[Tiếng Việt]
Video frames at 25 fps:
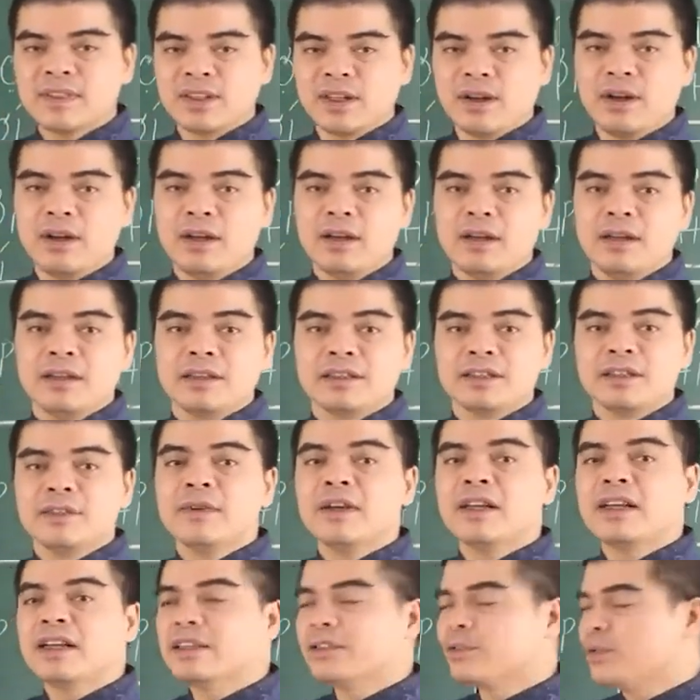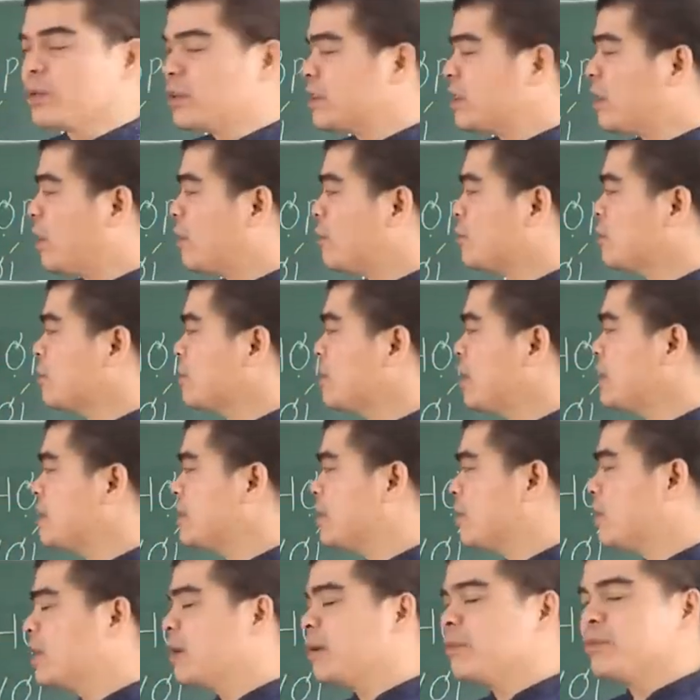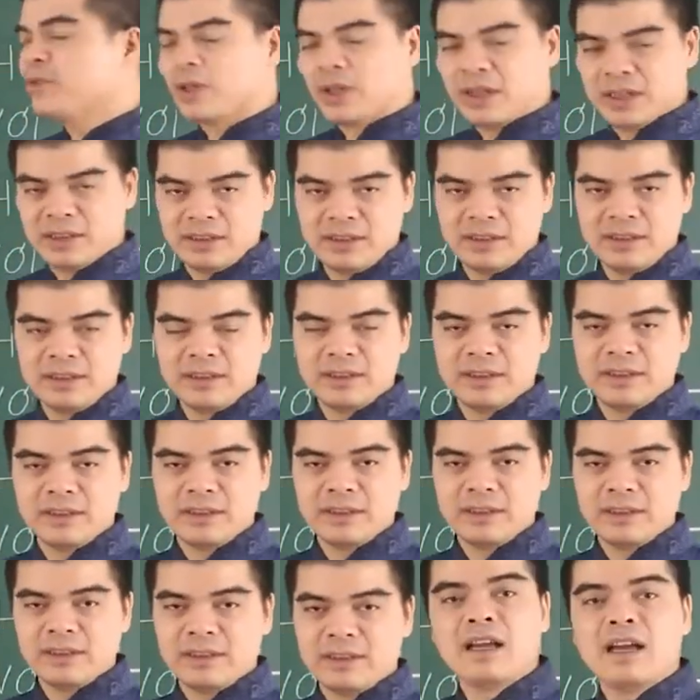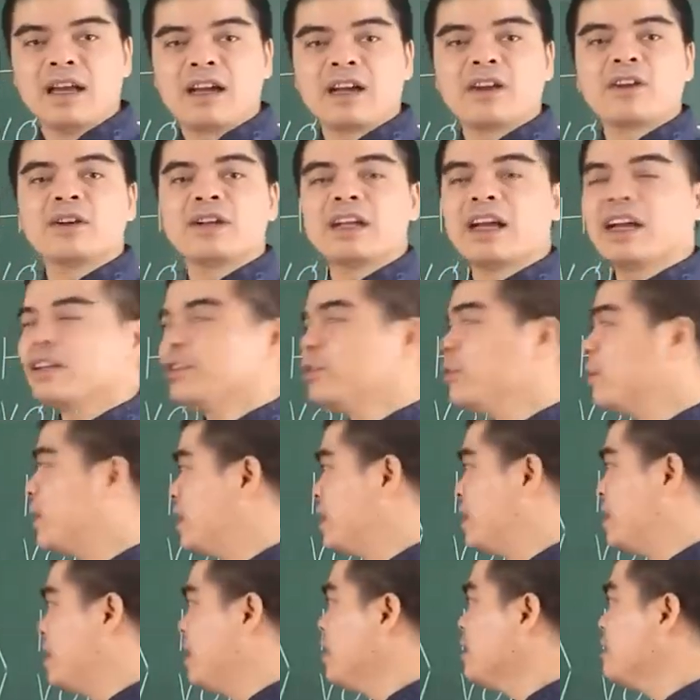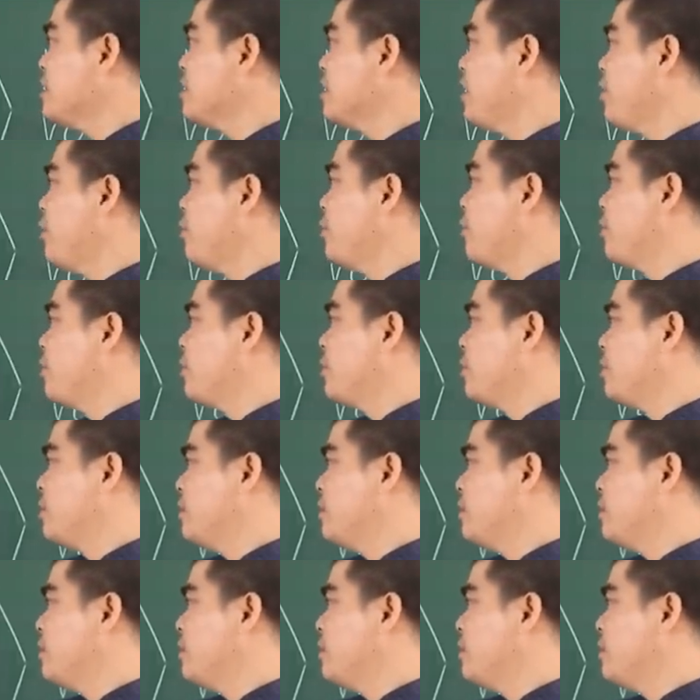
đó như vậy là tuổi dậu chúng ta sẽ có 5 tuổi. À, còn hai tuổi ất dậu